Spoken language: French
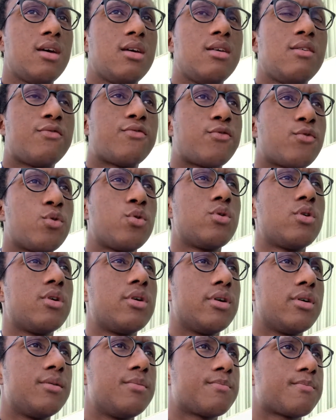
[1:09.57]
Il faut
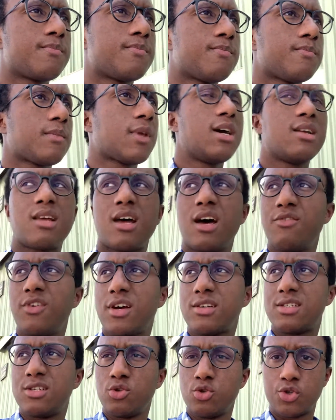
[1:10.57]
euh, être
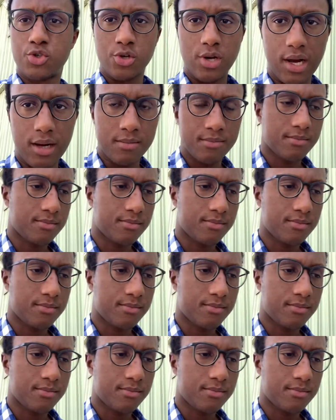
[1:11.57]
averti de cela.